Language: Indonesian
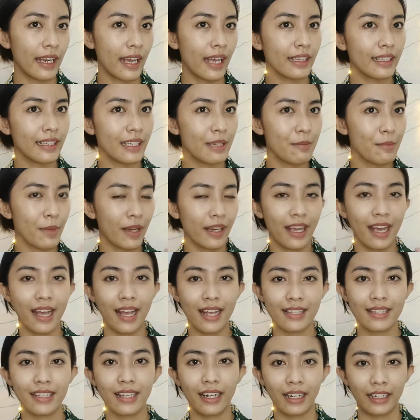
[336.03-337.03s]
lihat
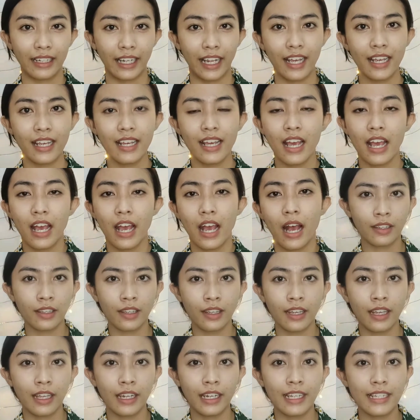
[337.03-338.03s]
gimana hasilnya
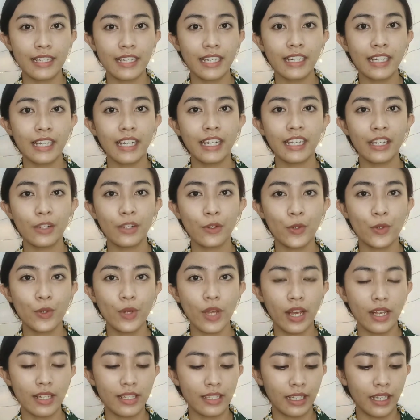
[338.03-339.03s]
nah jadi ini
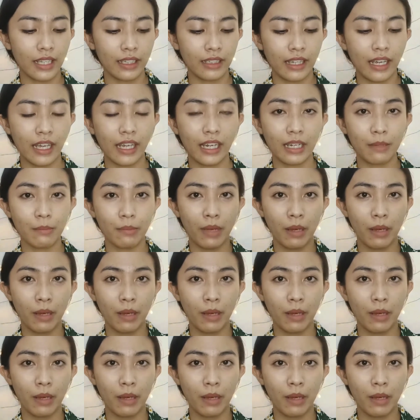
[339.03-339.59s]
udah sekitar 5